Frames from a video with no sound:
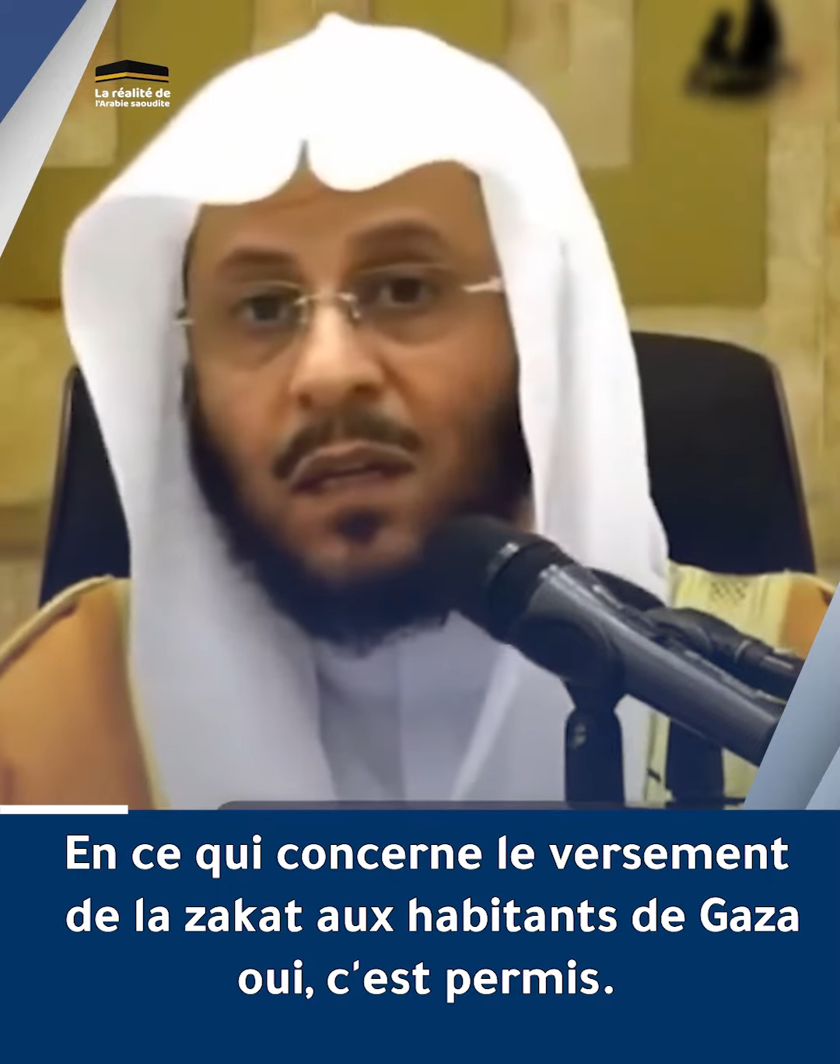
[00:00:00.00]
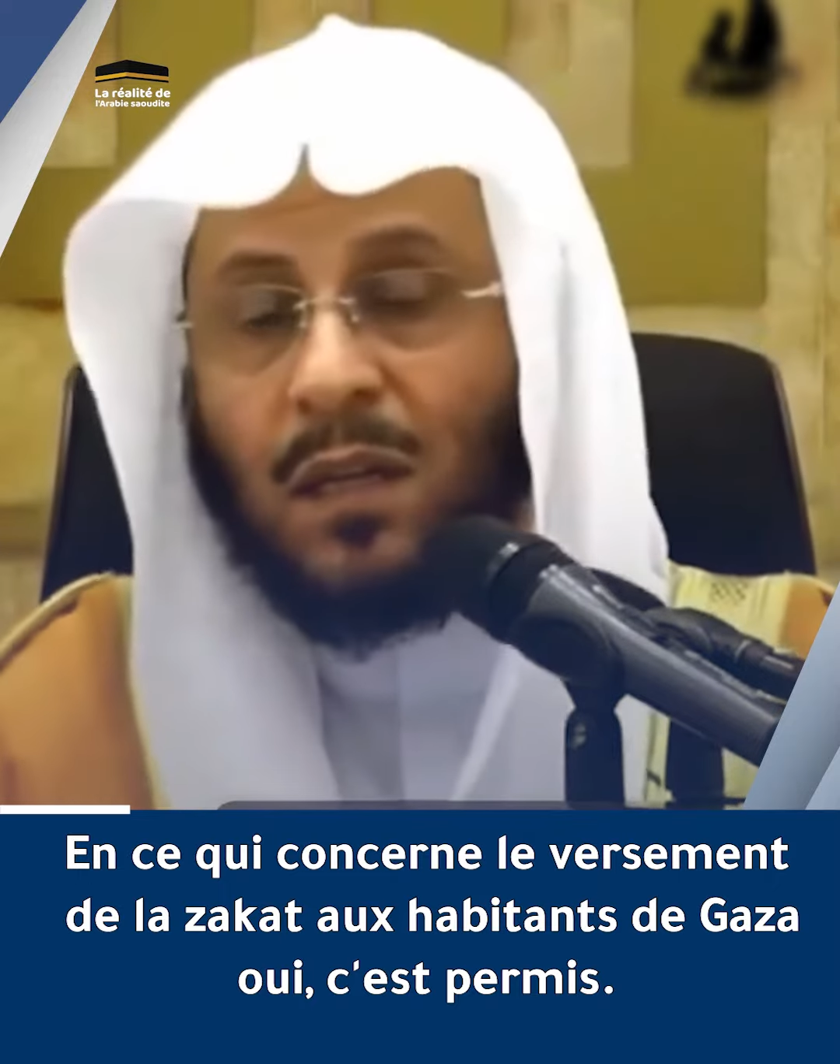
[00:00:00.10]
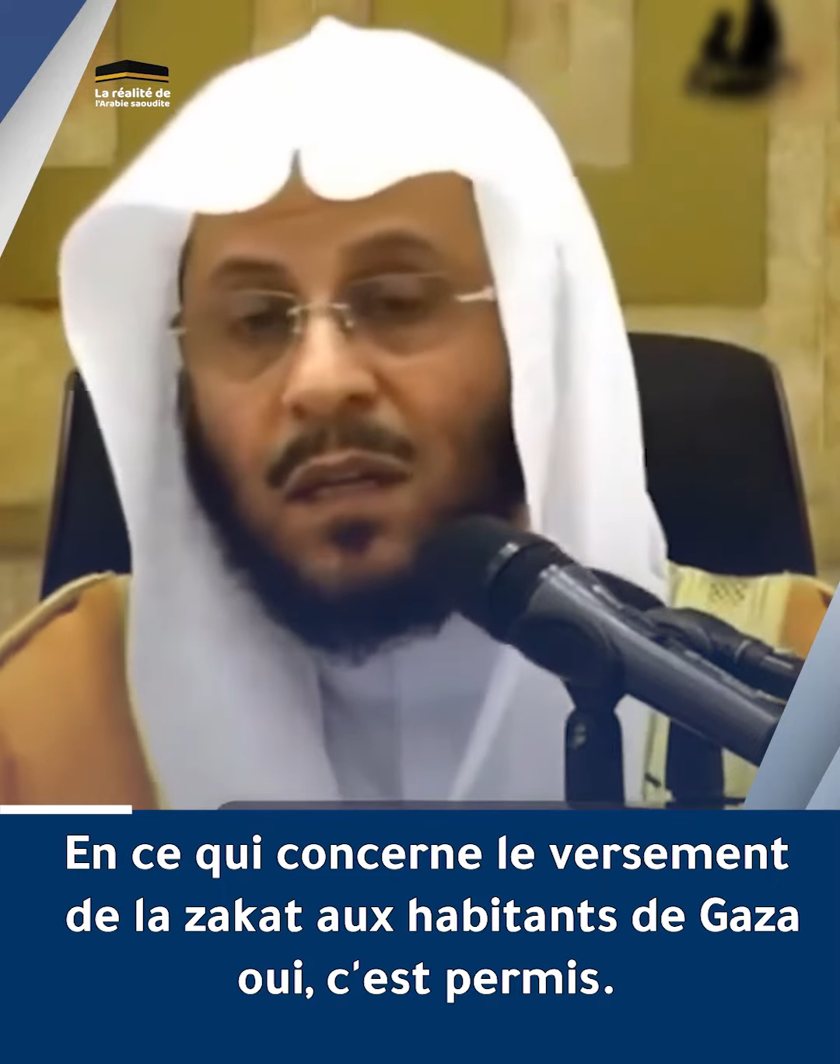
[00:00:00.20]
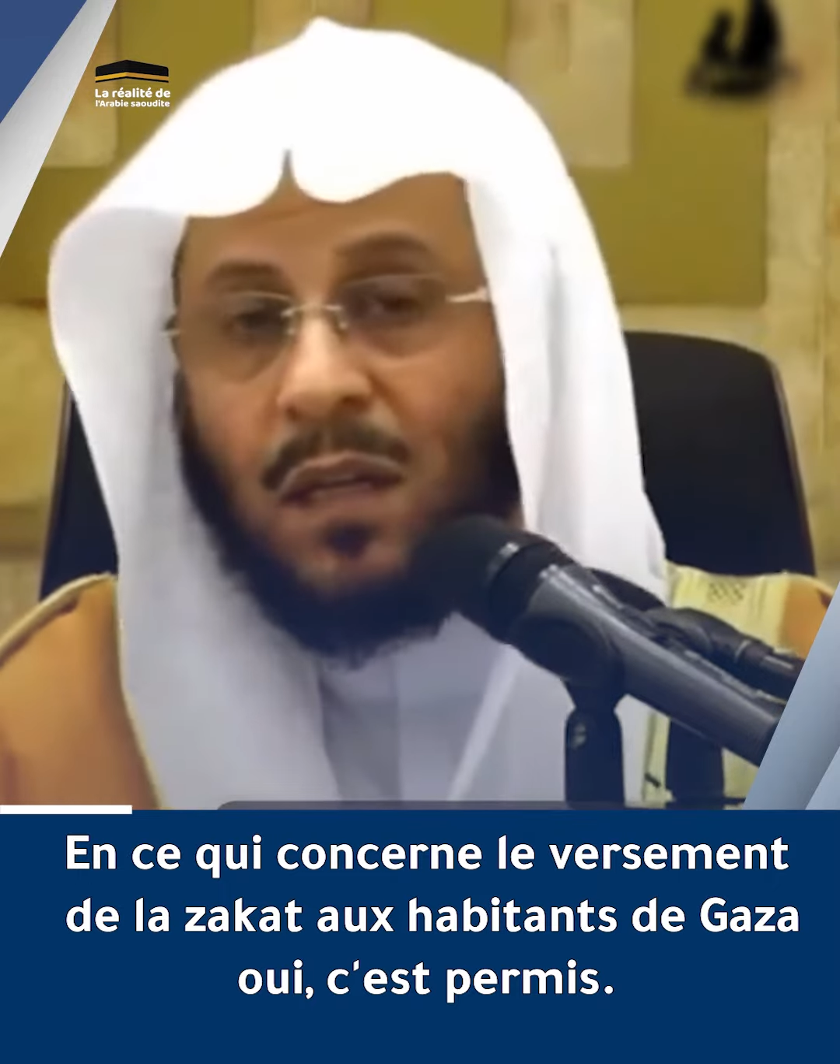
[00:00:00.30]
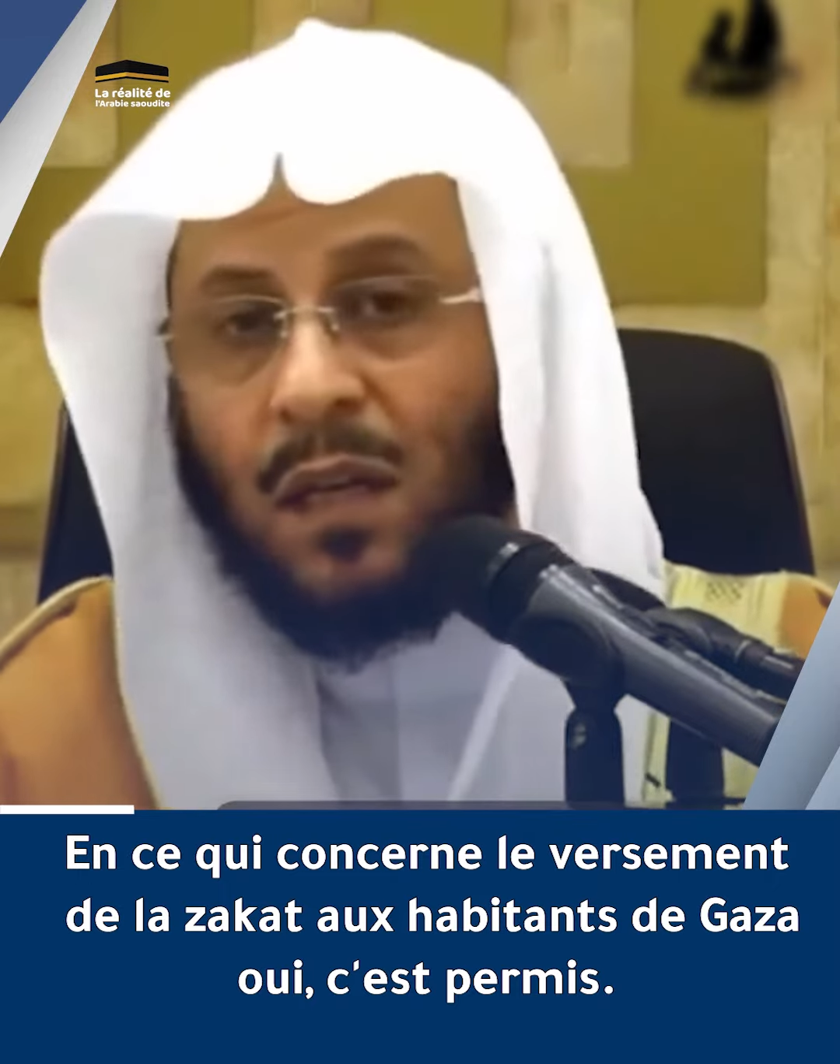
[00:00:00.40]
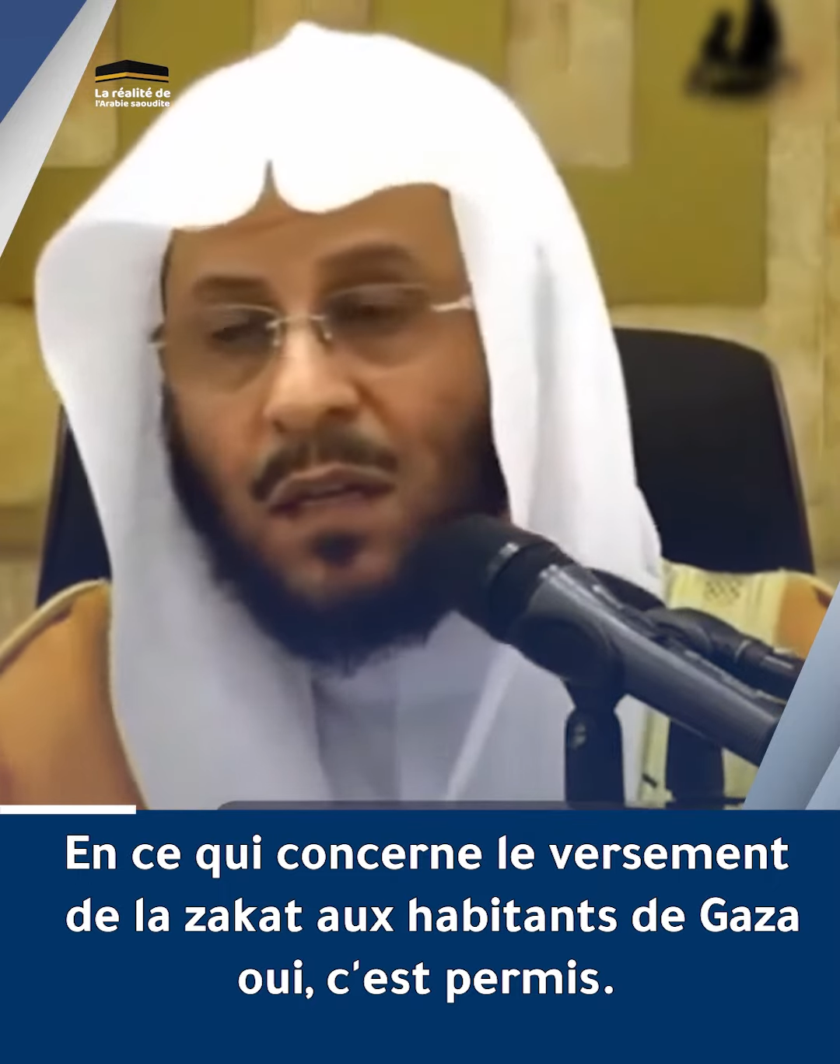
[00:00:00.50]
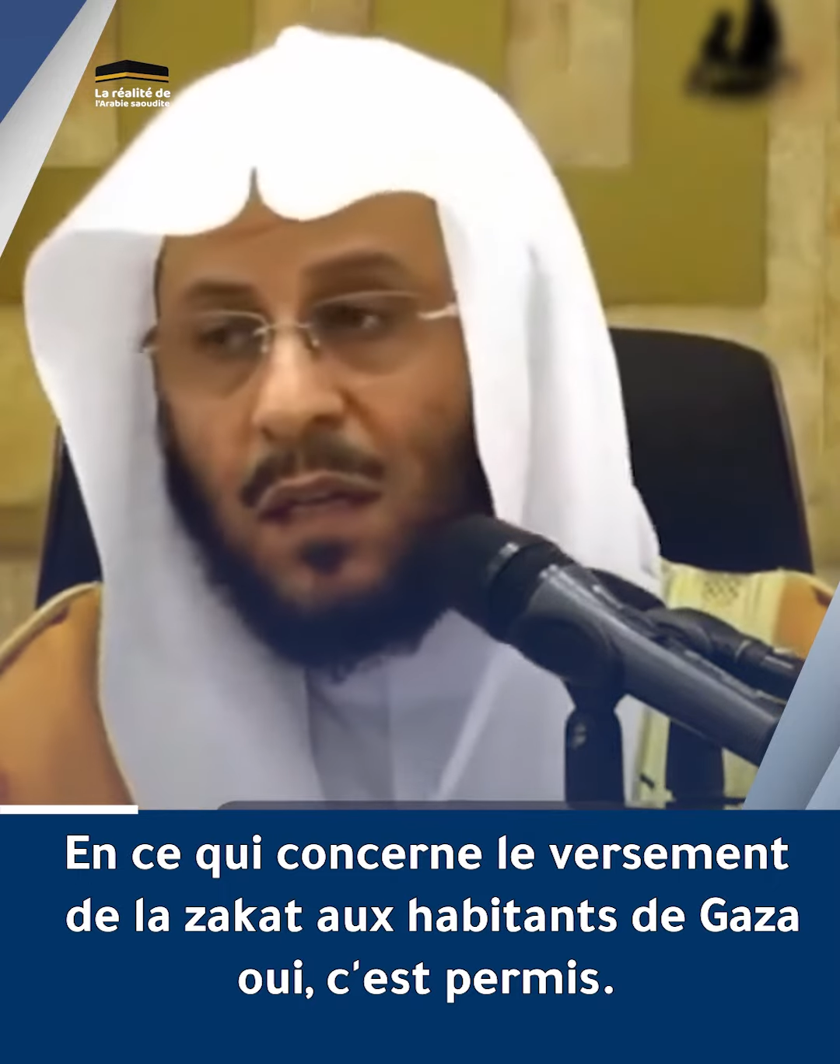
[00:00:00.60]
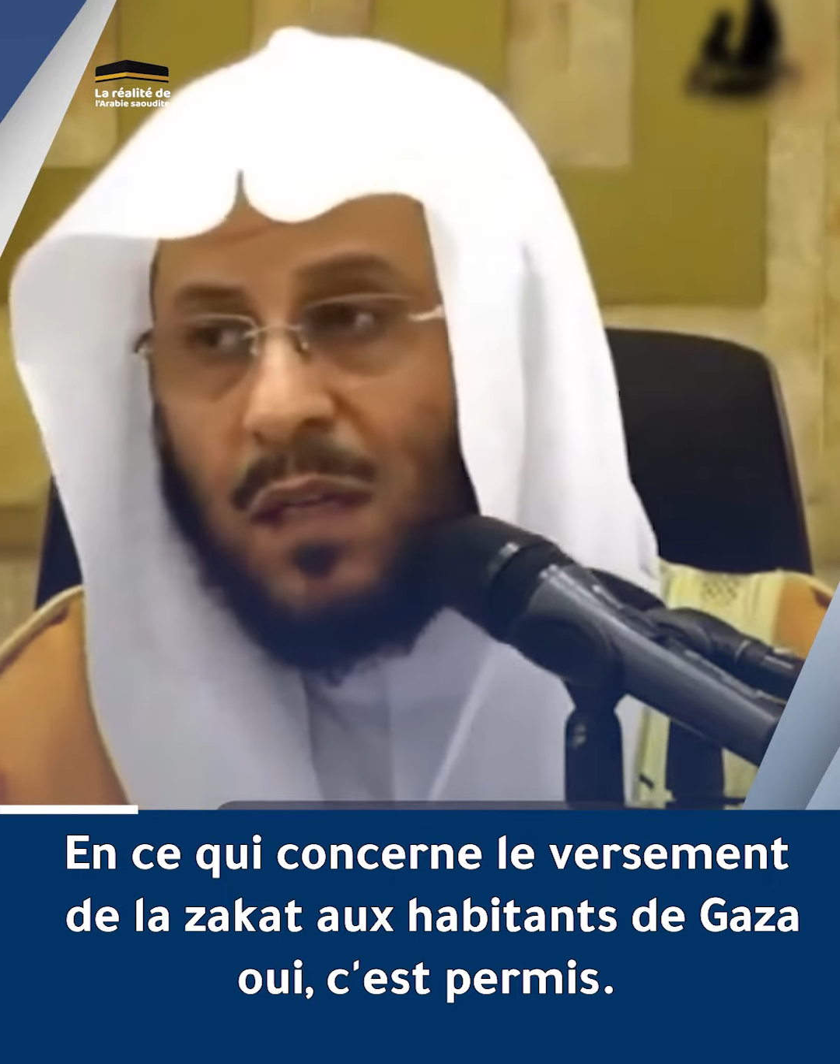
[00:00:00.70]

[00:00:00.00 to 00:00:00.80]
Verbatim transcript: لأهل